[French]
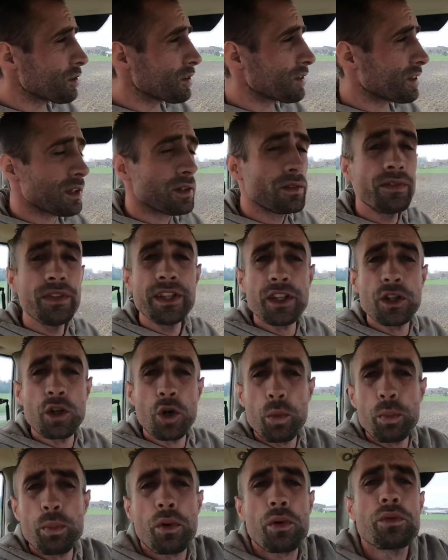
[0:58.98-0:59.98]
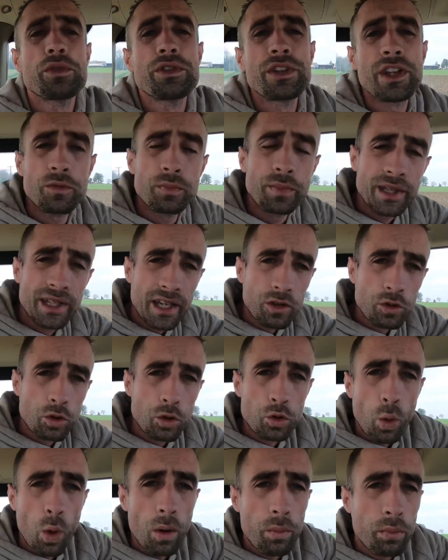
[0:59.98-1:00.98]
de cette vidéo pour vous expliquer
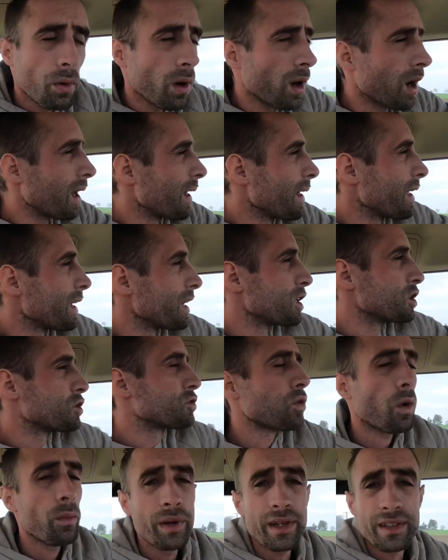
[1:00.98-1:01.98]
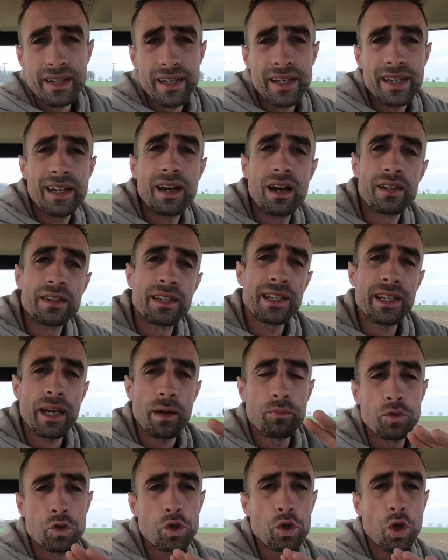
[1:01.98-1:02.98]
2-3 points et je vous remettrai euh, des
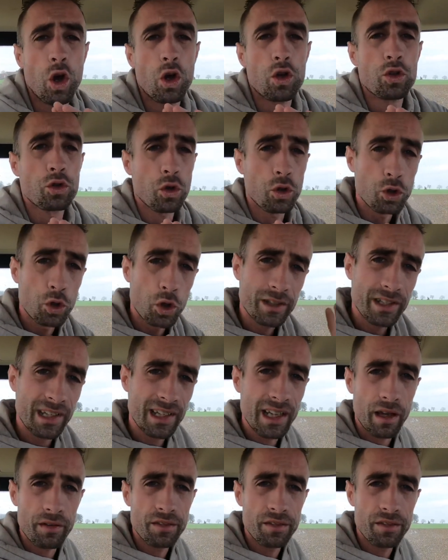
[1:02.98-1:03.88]
captures sur le côté de la